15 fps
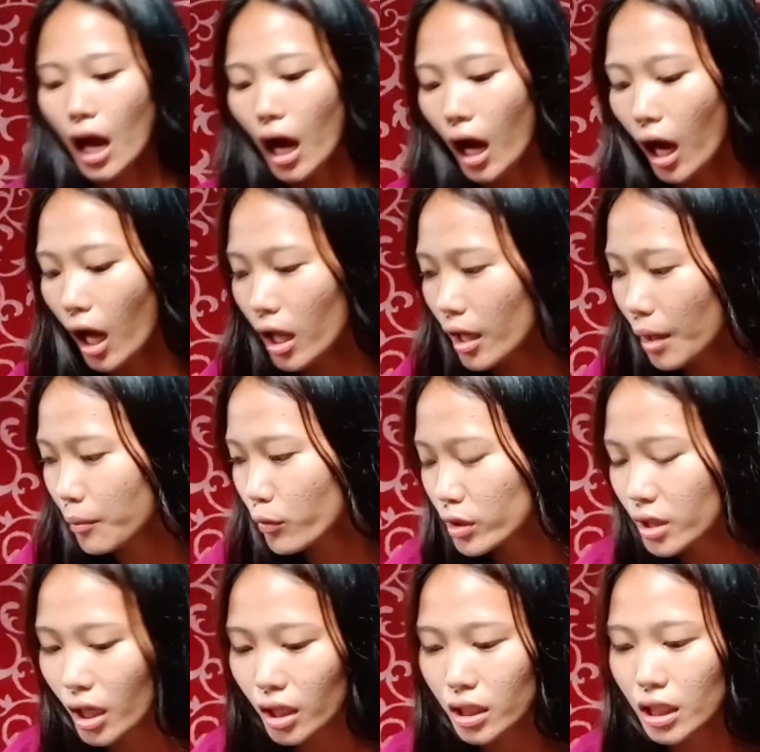Alam mo yung
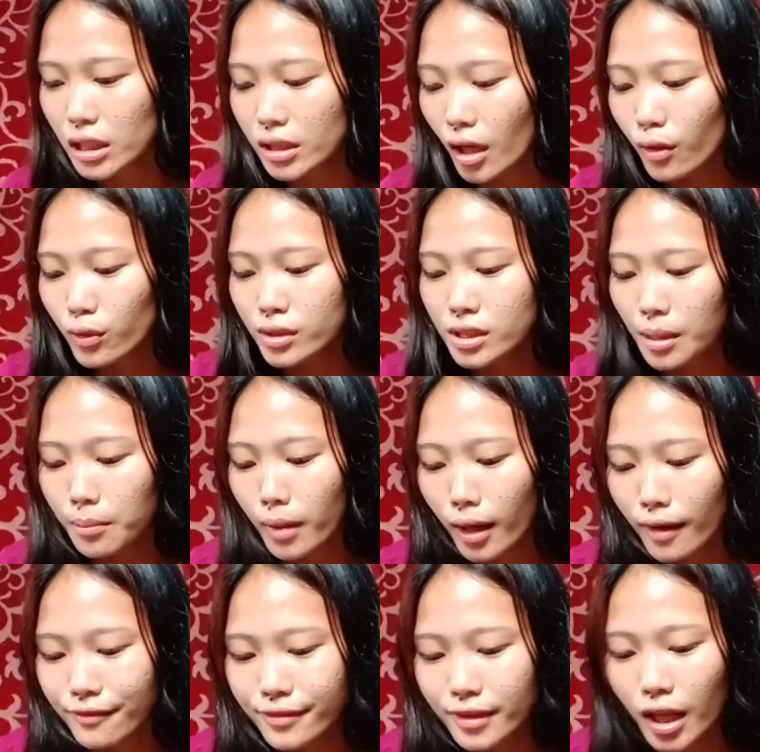nakikita ko sa mga
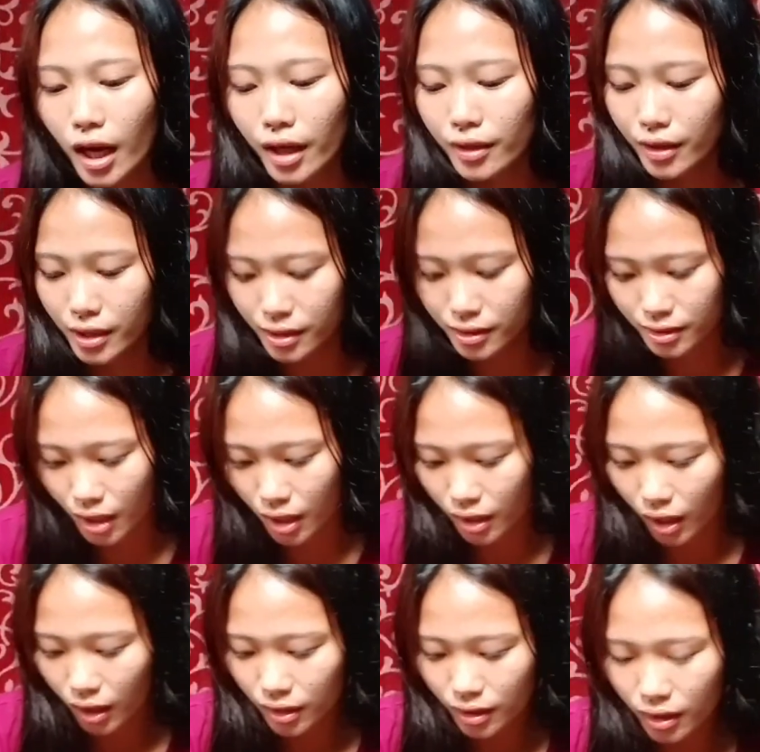vloggers na
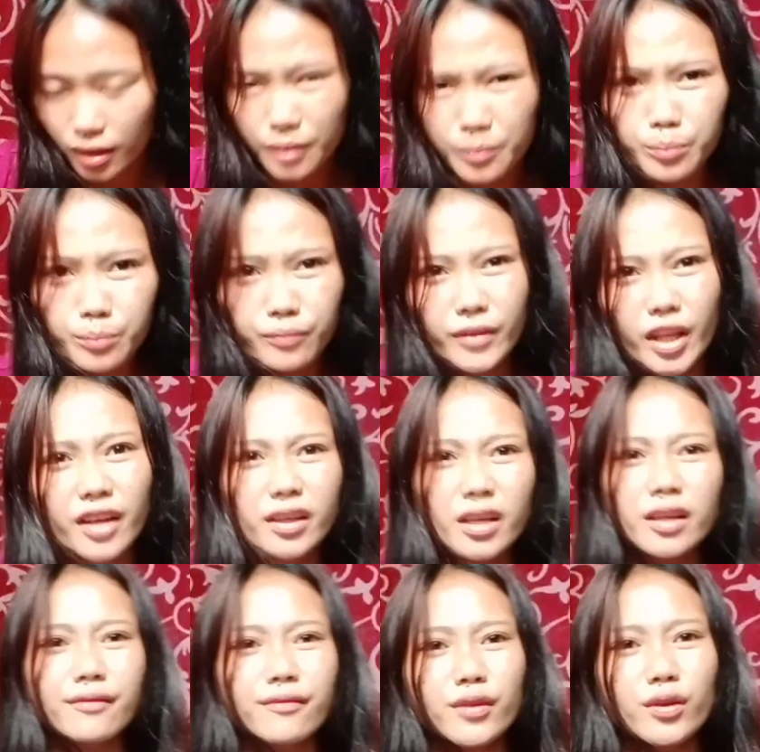nag
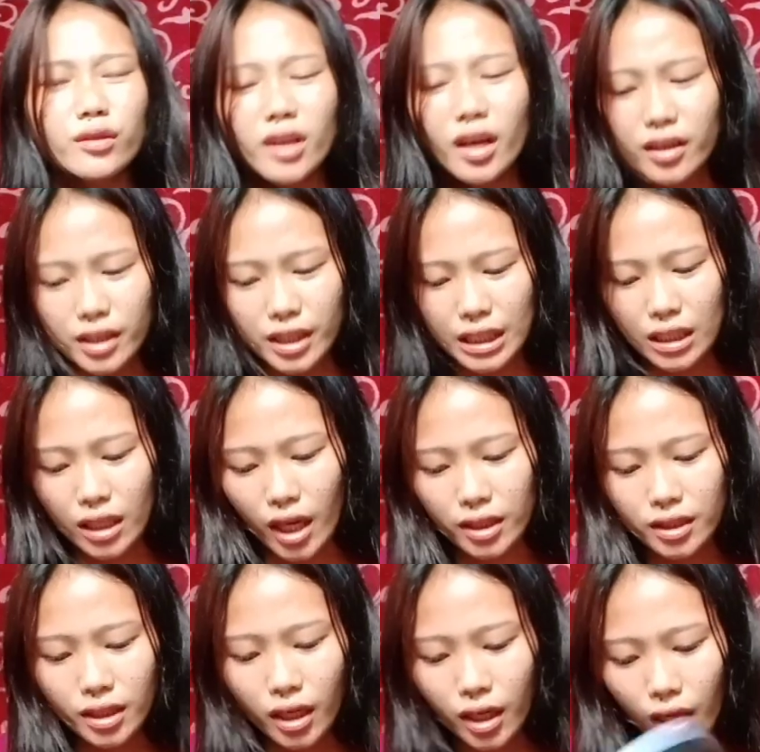nagre-review ng ring light
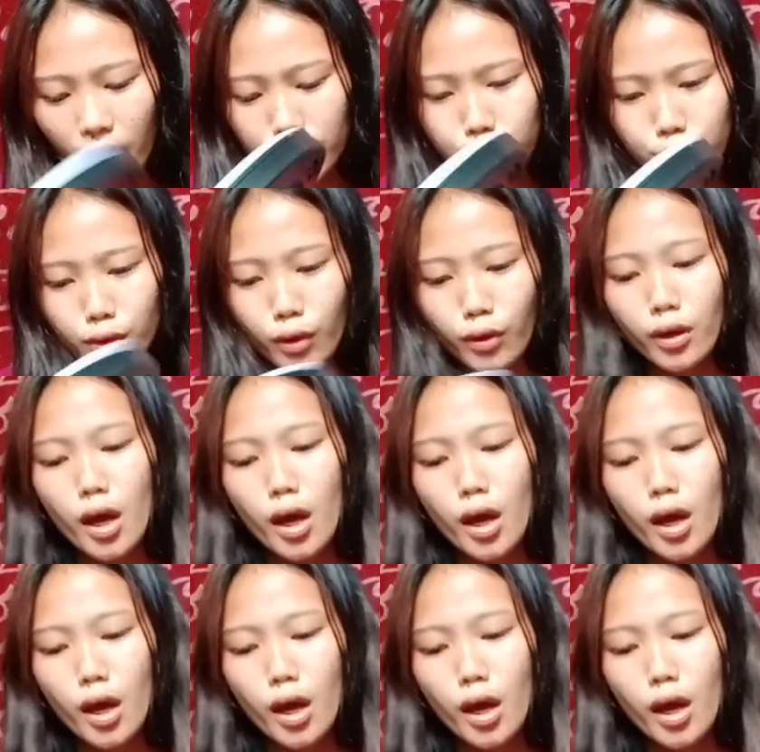na ganito.